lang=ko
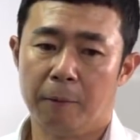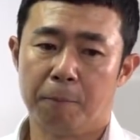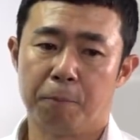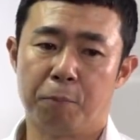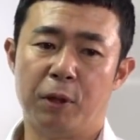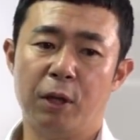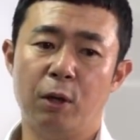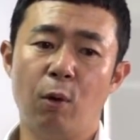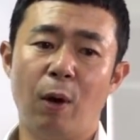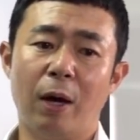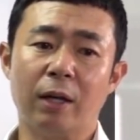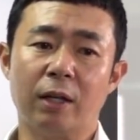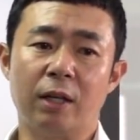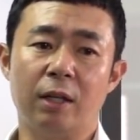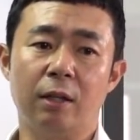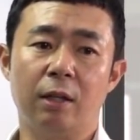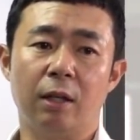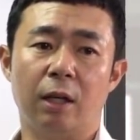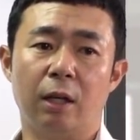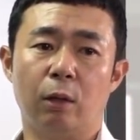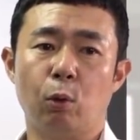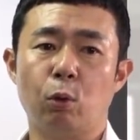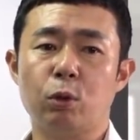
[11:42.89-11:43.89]
필요한
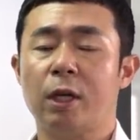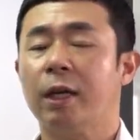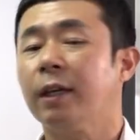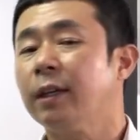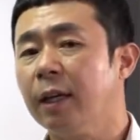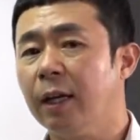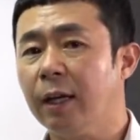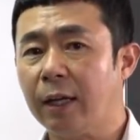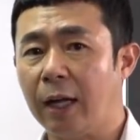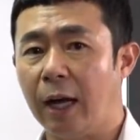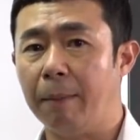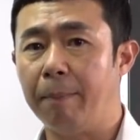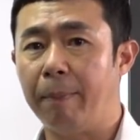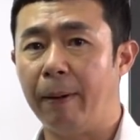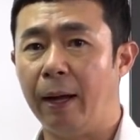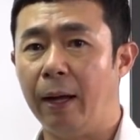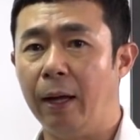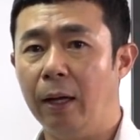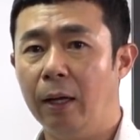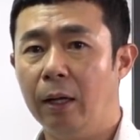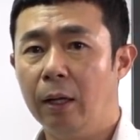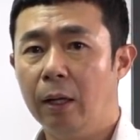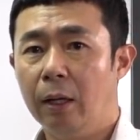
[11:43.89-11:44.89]
기능이 또
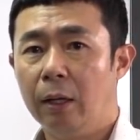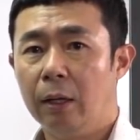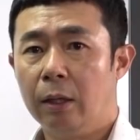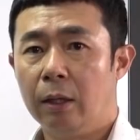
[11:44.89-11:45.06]
생길까봐